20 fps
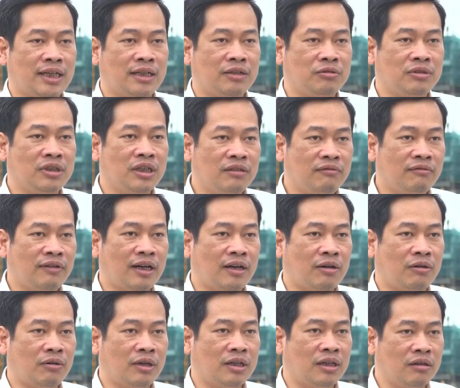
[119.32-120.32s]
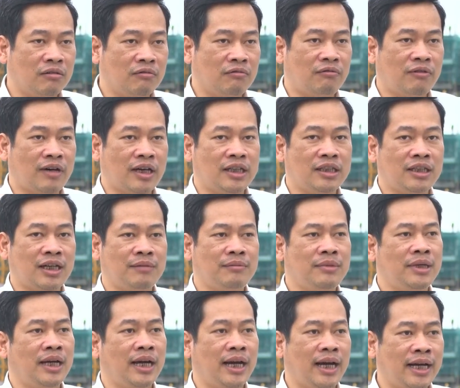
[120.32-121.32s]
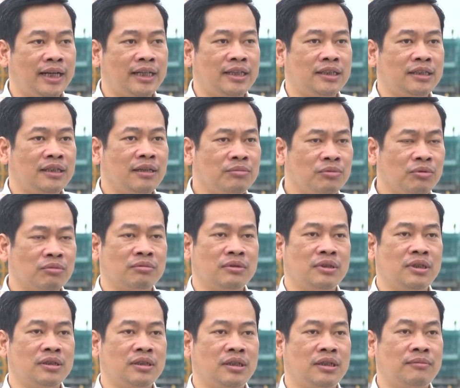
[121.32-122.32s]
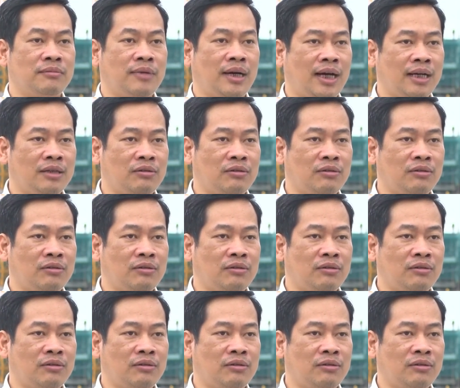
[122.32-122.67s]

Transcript: nhà đầu tiên vào hoạt động, và đến tháng mười hai thì tiếp tục đưa thêm